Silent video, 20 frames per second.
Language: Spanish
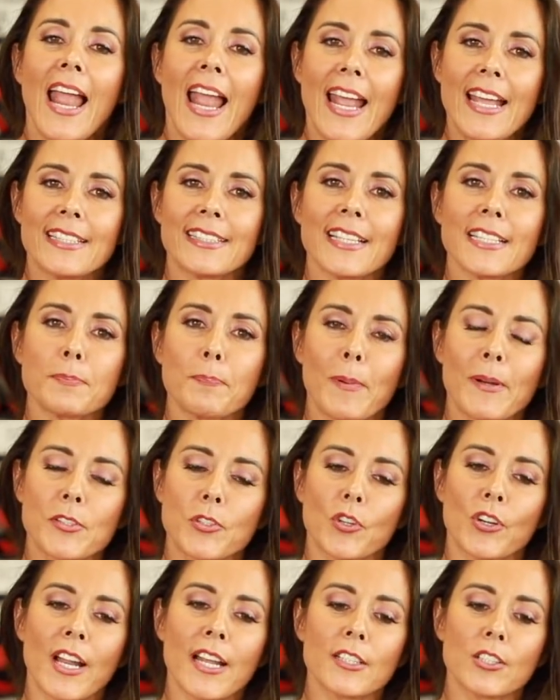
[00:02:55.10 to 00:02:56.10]
estas
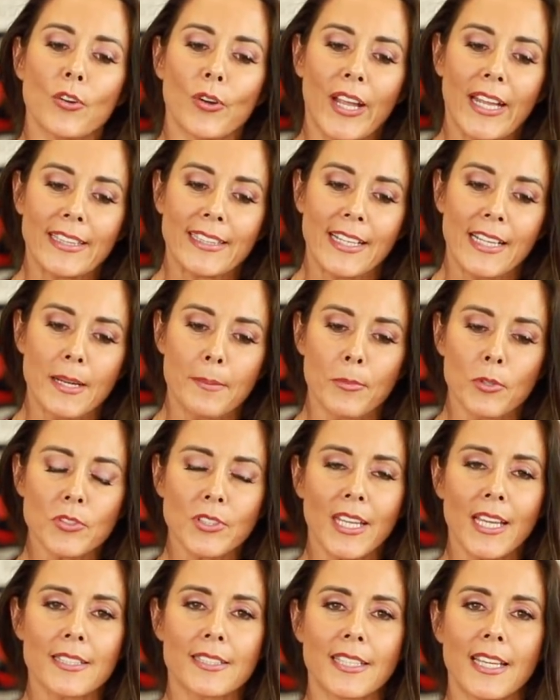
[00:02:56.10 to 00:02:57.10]
personas lo que tenemos
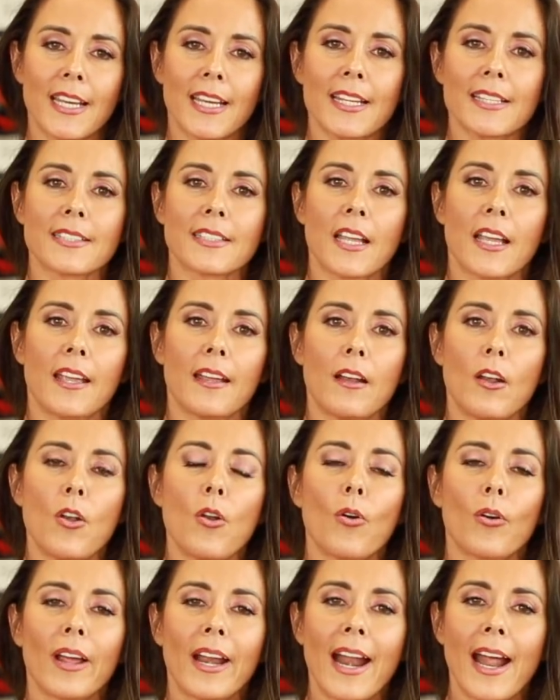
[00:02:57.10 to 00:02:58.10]
que hacer es
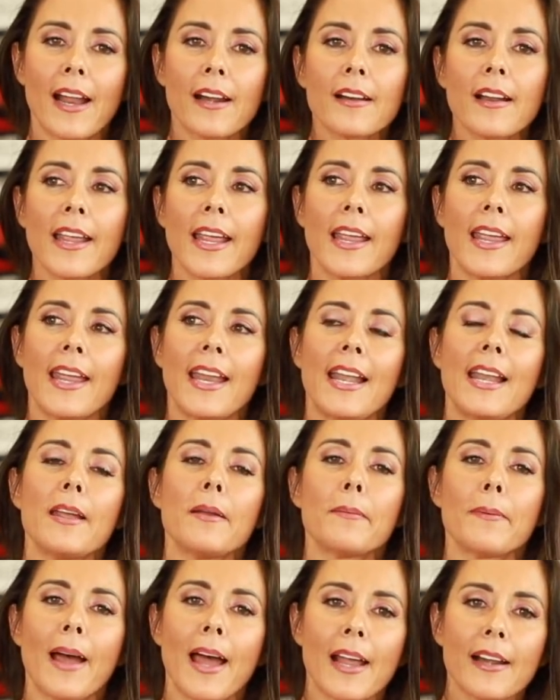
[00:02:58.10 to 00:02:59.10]
lograr
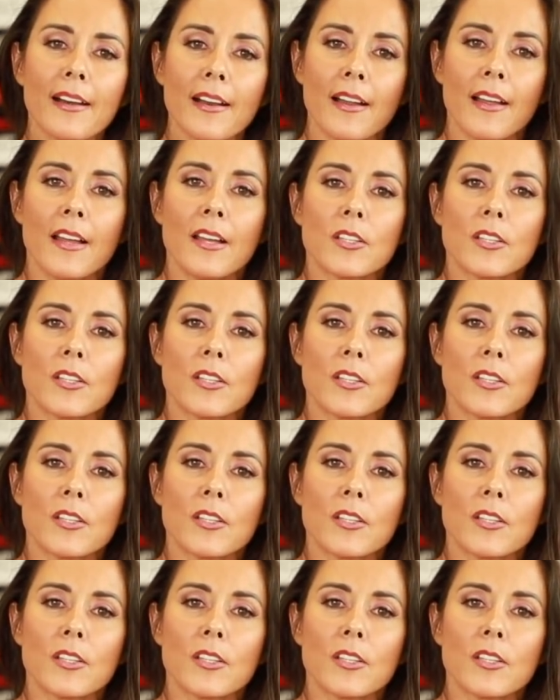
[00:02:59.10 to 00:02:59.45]
elevar